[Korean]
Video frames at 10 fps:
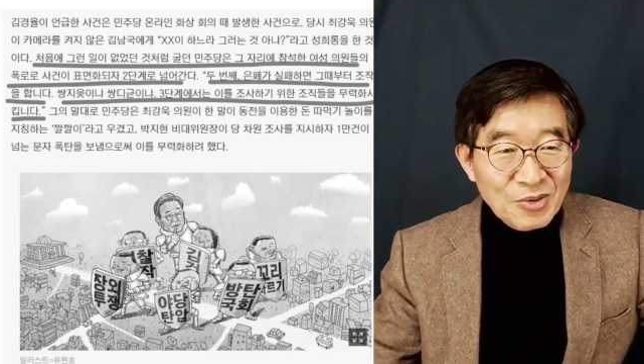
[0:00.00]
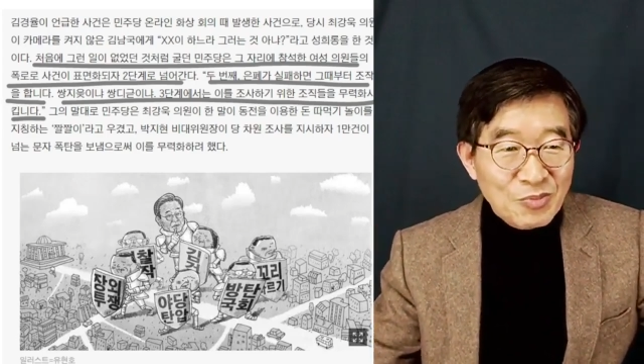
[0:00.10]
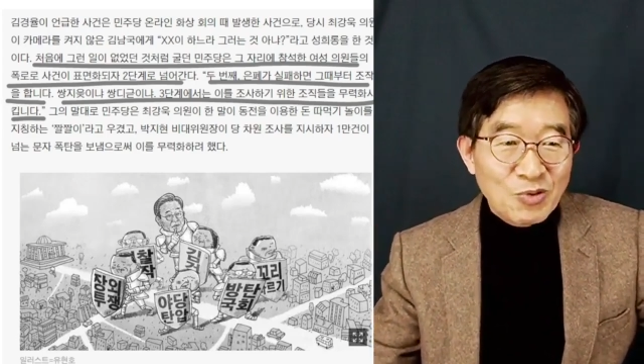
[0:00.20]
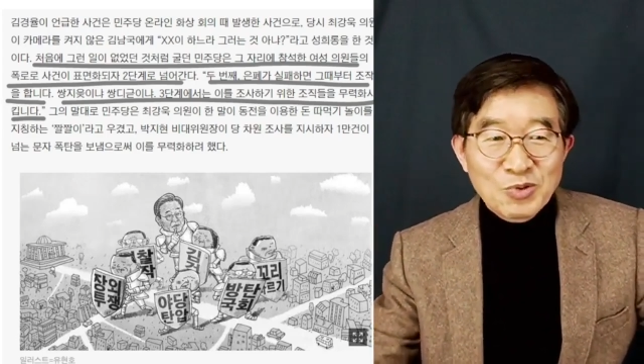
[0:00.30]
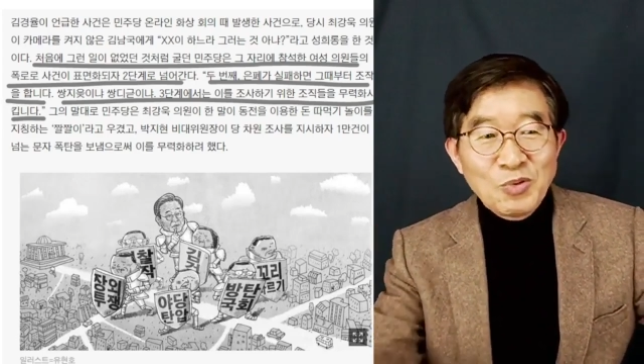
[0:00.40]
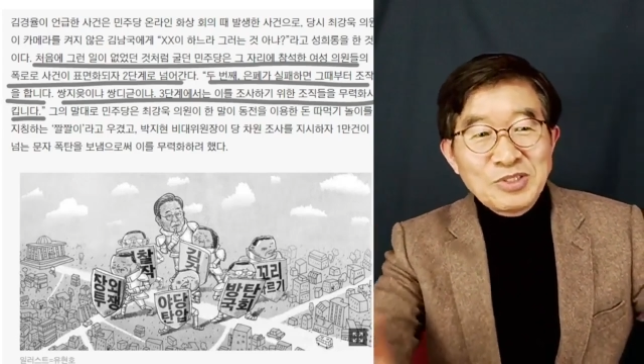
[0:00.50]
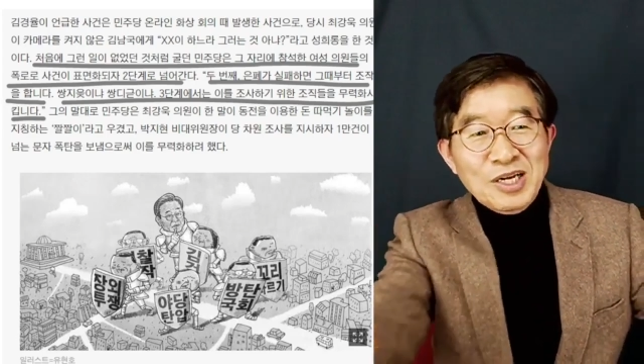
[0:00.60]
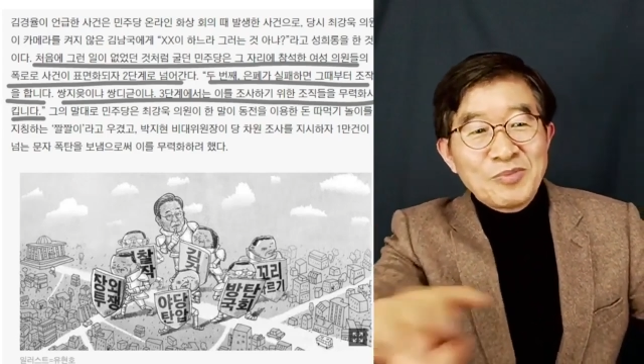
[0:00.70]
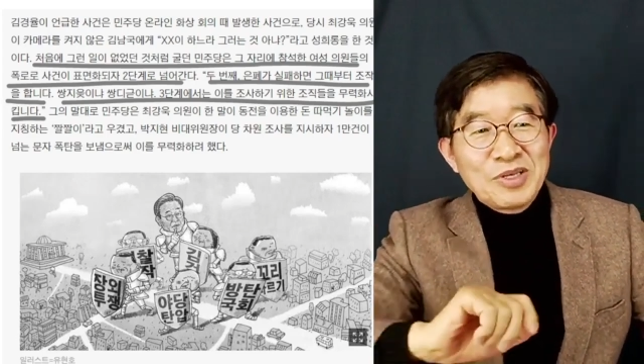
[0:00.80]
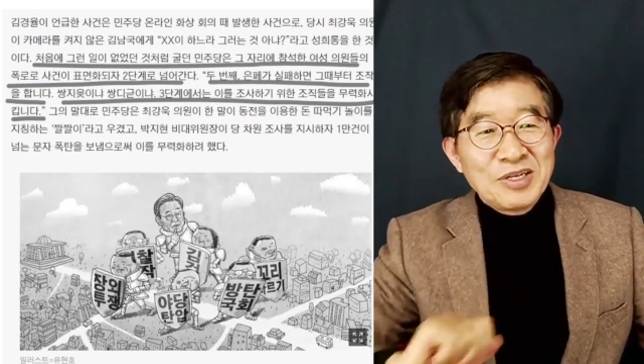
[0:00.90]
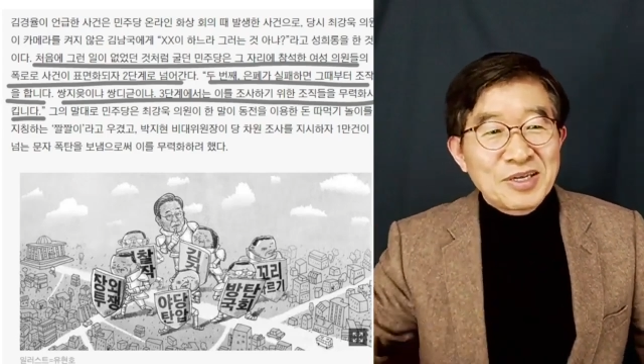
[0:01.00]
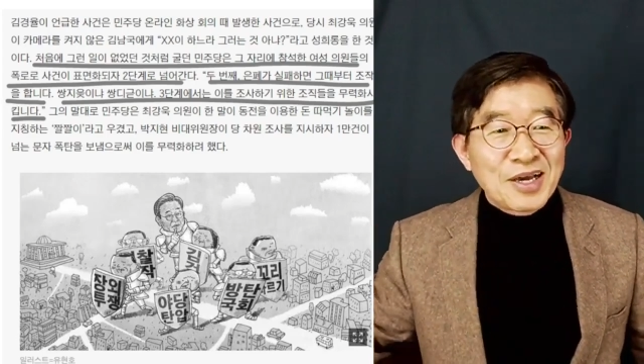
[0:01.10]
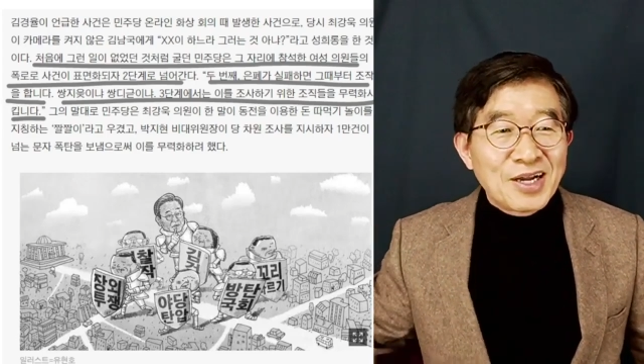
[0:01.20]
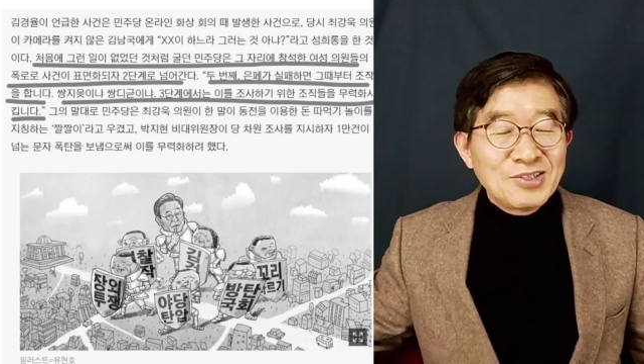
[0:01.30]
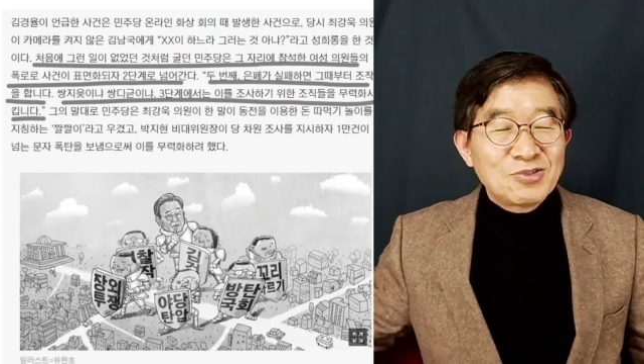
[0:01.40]
보통 사람은
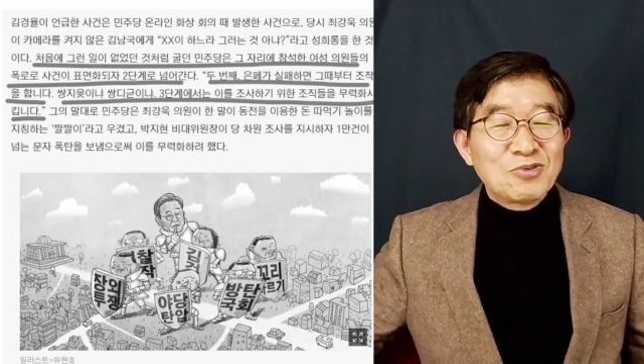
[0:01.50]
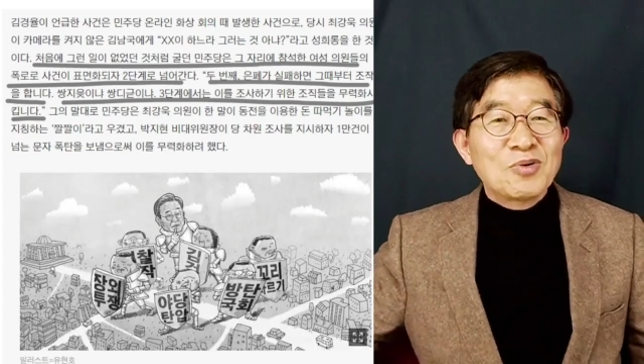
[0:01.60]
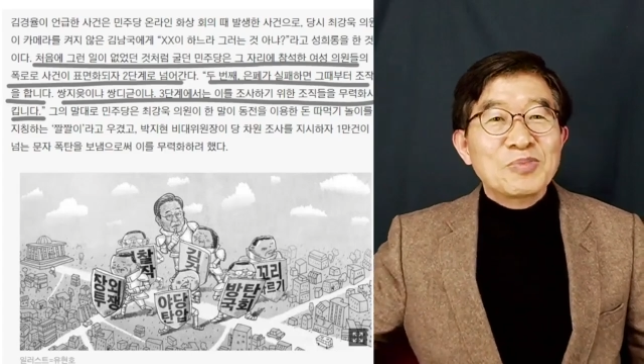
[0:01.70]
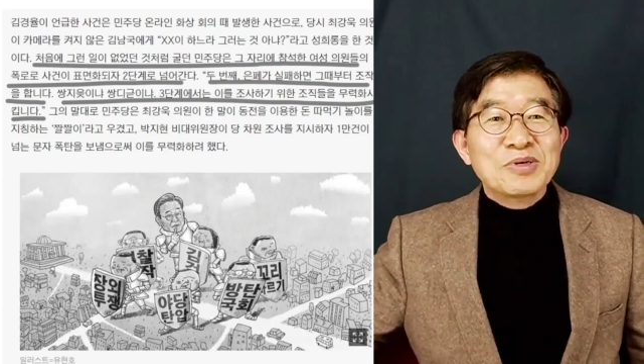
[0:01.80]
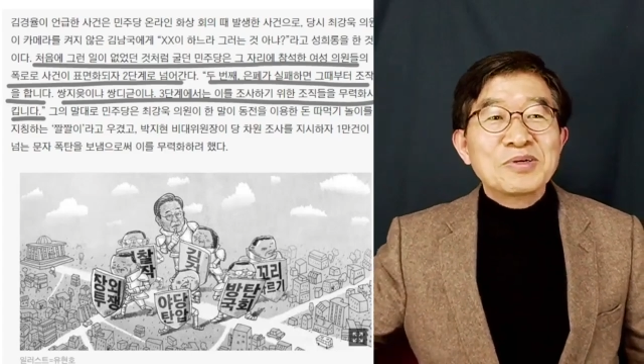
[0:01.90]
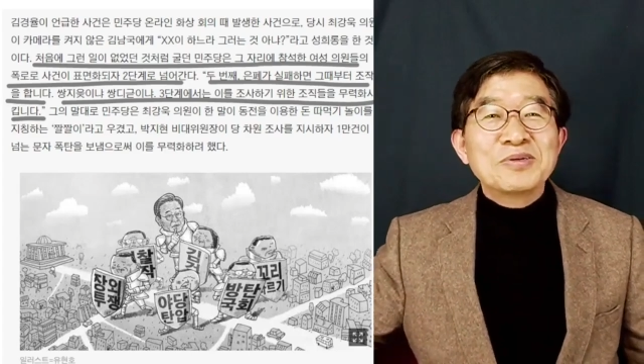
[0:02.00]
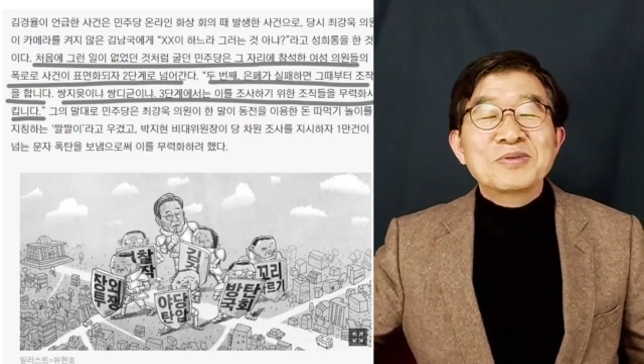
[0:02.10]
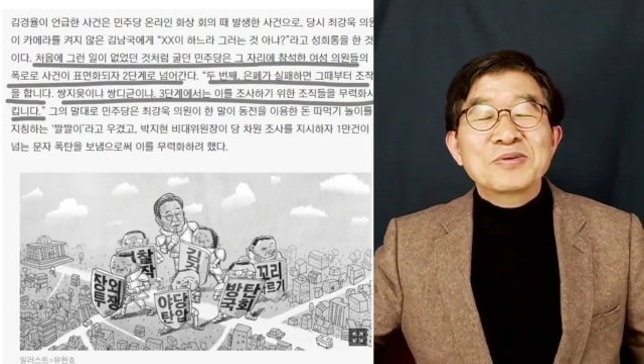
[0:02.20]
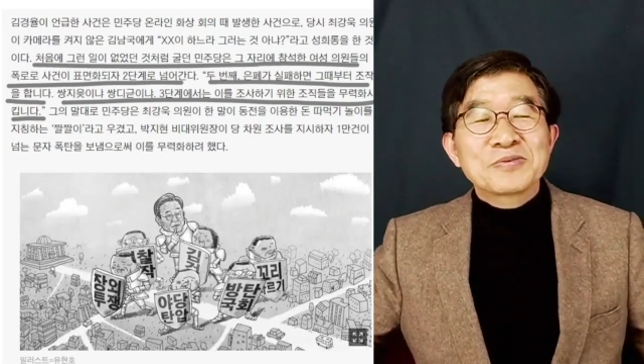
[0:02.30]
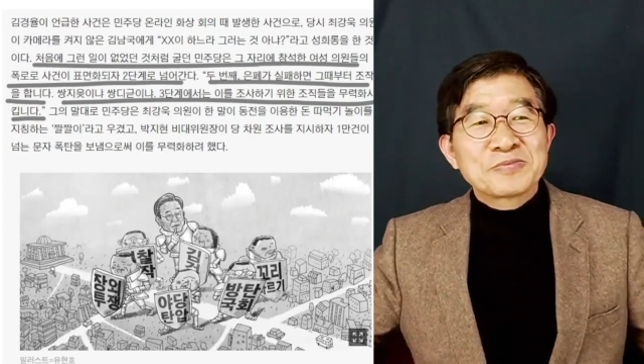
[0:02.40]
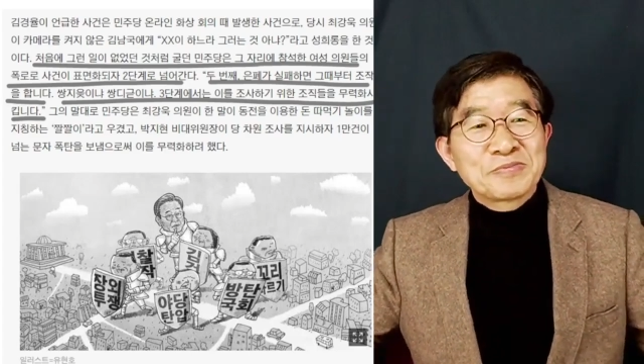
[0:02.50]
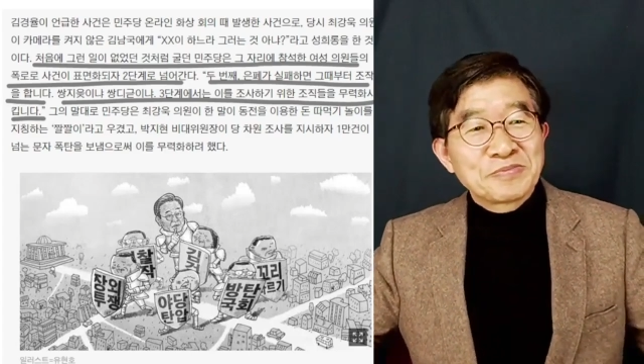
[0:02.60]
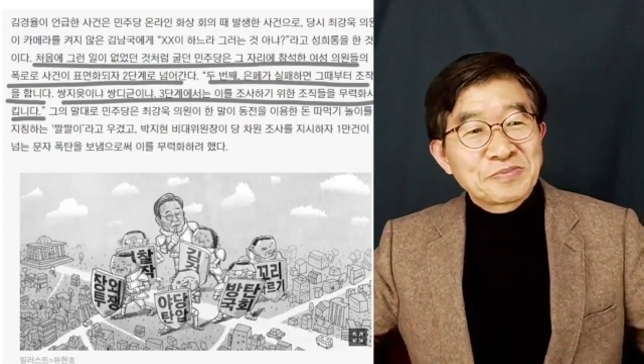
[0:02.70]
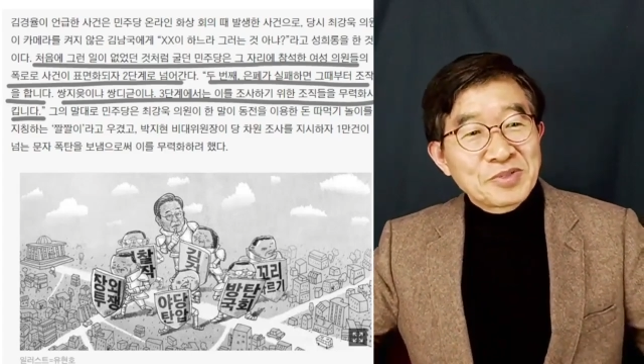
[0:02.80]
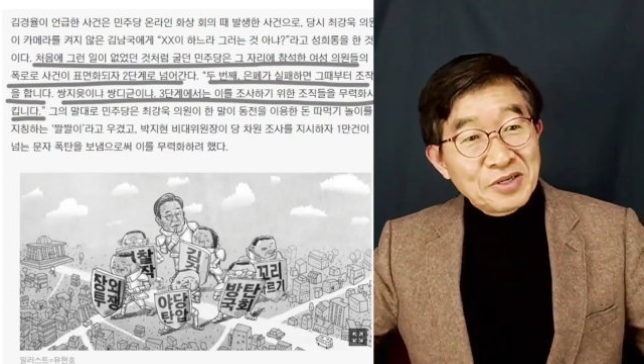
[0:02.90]
이렇게 할 수가 없는 거죠
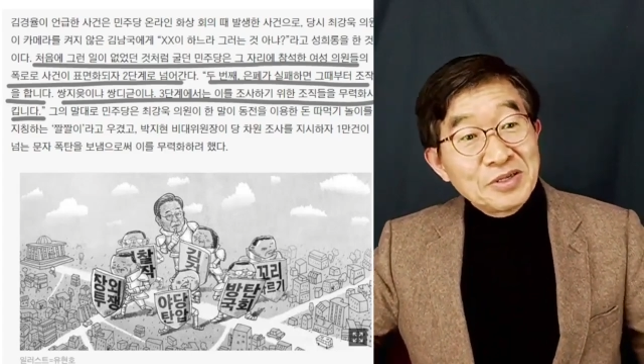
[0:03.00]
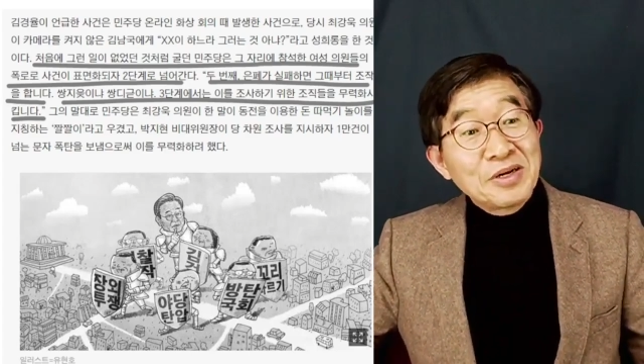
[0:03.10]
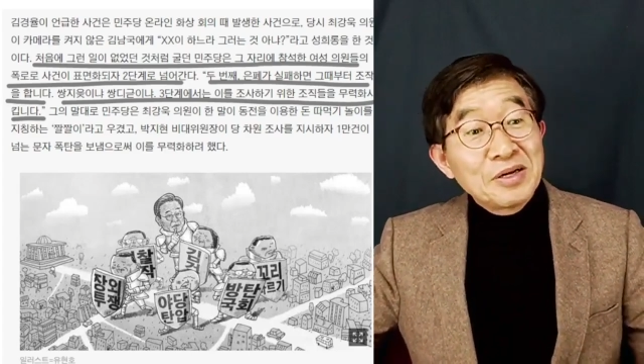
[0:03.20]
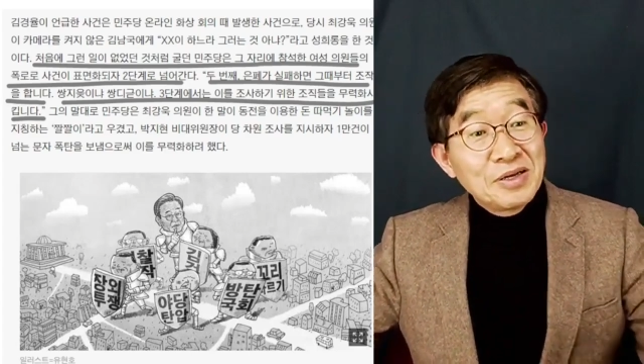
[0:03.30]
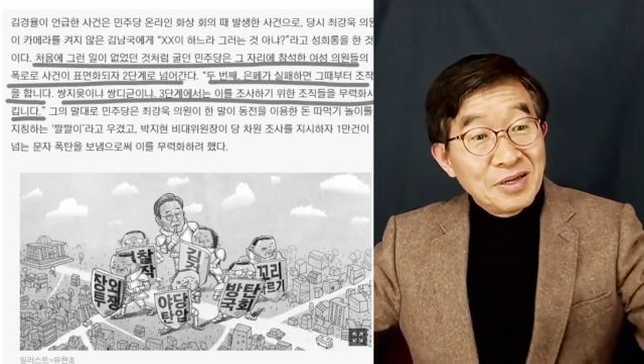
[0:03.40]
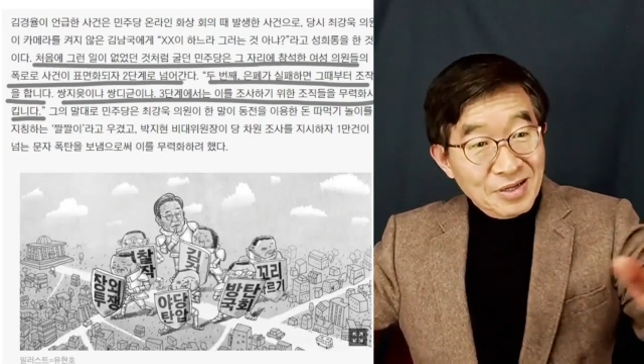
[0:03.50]
그러나